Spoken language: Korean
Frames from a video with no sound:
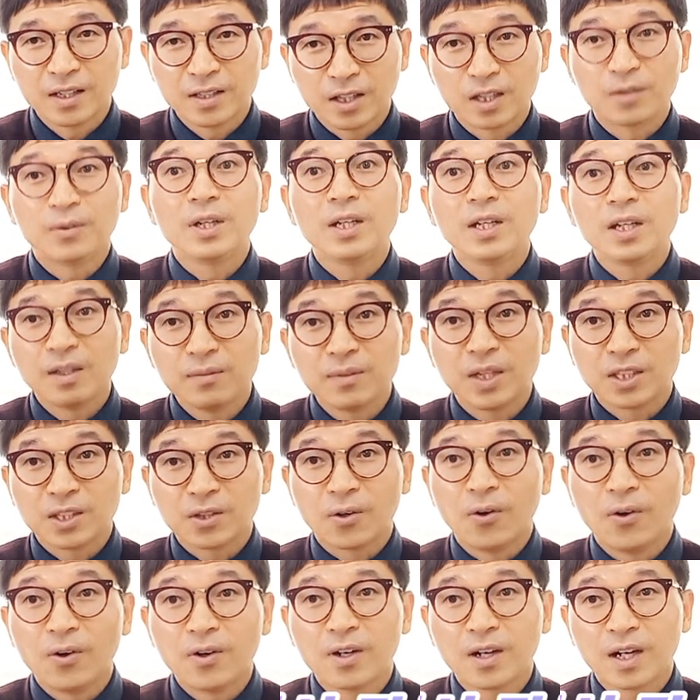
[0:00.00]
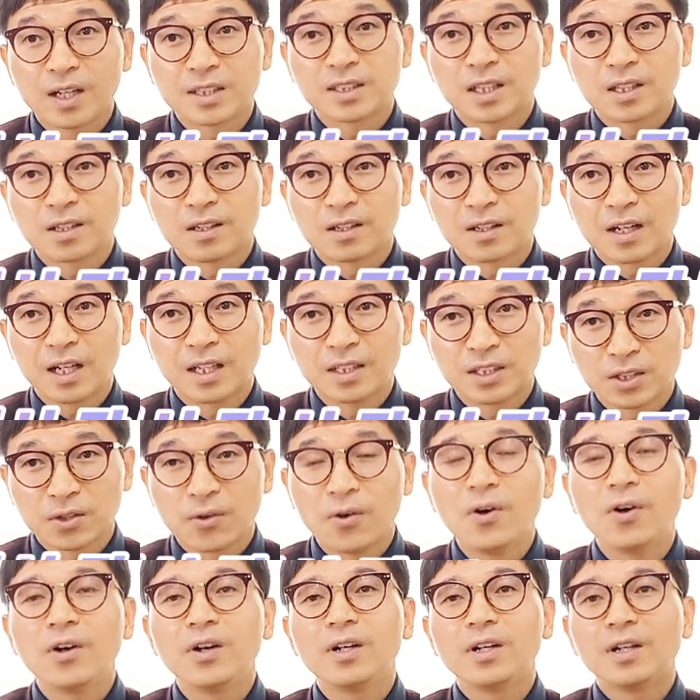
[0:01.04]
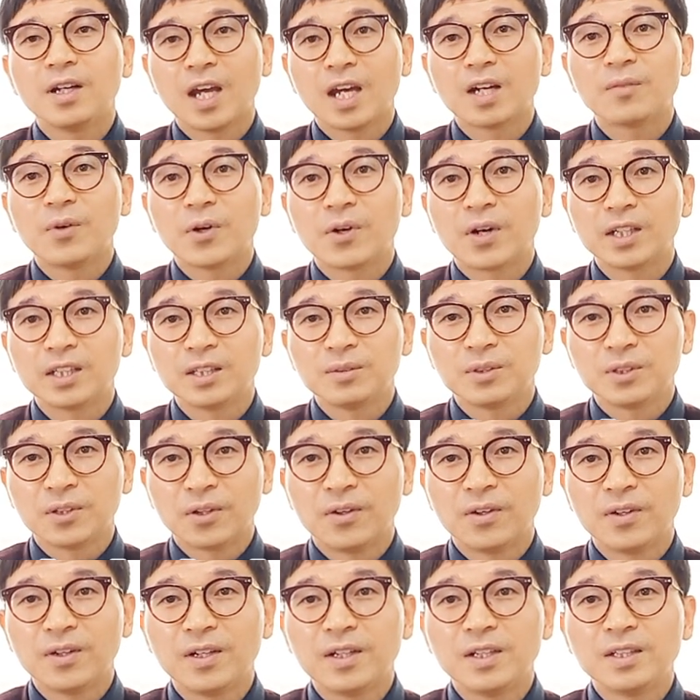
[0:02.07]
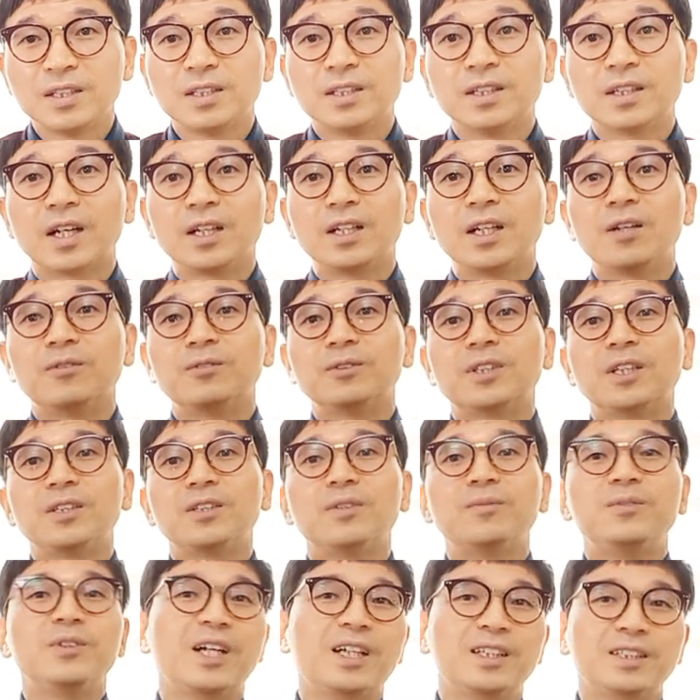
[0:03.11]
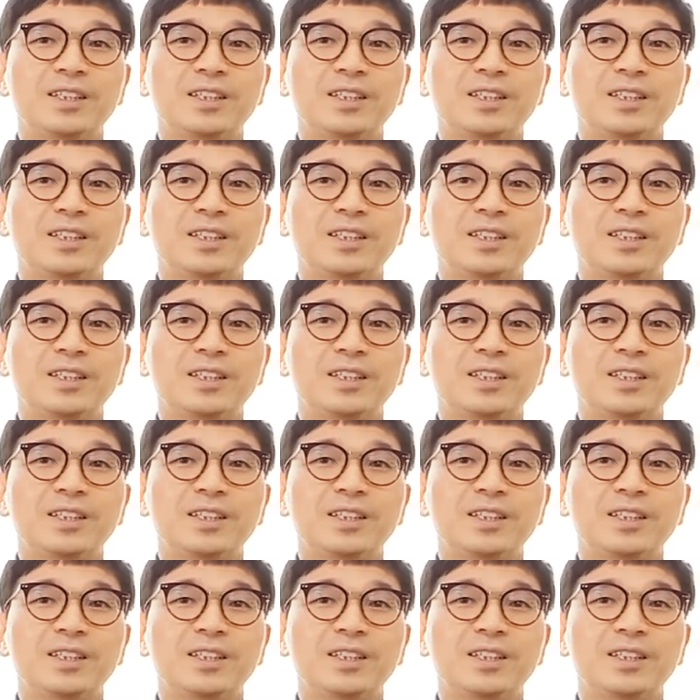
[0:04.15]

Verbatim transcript: 여러분 힘내시고 항상 건강하시고 행복하십시오. 지금까지 한국사 전문